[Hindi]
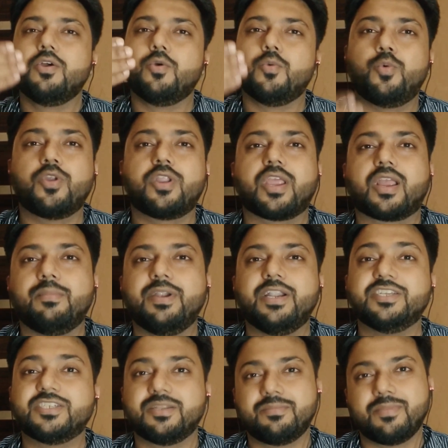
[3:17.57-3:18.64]
वो
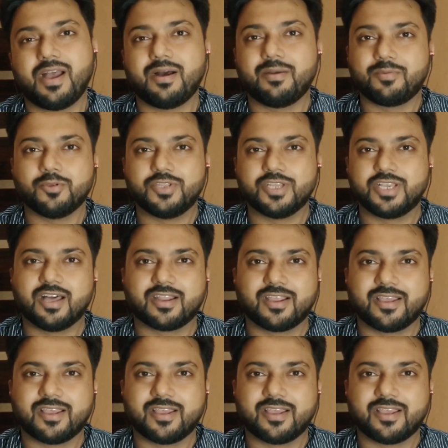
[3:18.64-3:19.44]
रिकमेंडेशन में आपको दिखा रहा